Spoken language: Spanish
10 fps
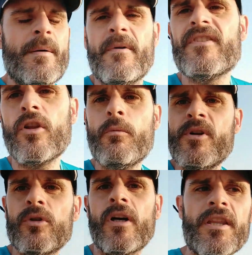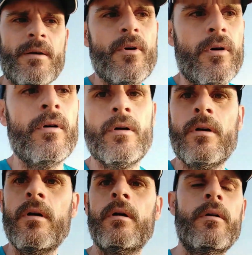Después de esos dos minutos que hacemos,
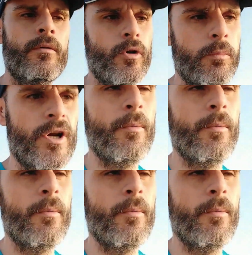nos